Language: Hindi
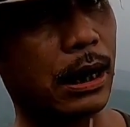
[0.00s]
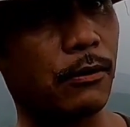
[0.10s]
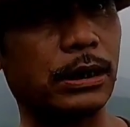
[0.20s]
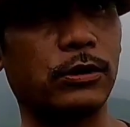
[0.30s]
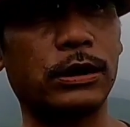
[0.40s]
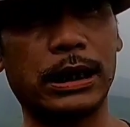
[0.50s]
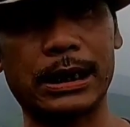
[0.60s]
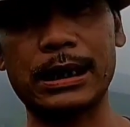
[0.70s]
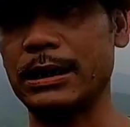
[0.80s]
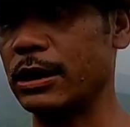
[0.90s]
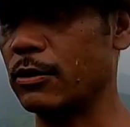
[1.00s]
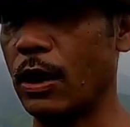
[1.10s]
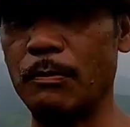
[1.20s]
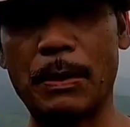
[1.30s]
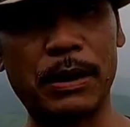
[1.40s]
गांव के जो ये रास्ता है
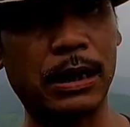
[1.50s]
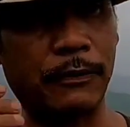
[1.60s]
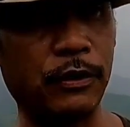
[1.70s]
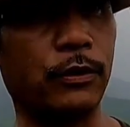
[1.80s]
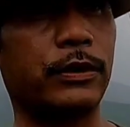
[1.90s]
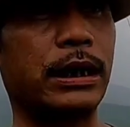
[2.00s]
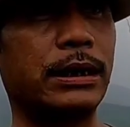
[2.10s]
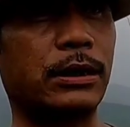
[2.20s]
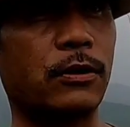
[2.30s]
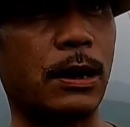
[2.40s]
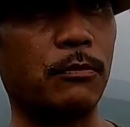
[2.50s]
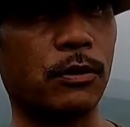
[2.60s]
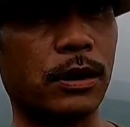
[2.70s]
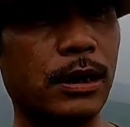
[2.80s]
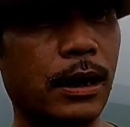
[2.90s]
जिसको हम अपना लाइवलीहुड के लिए जिसको हम लोग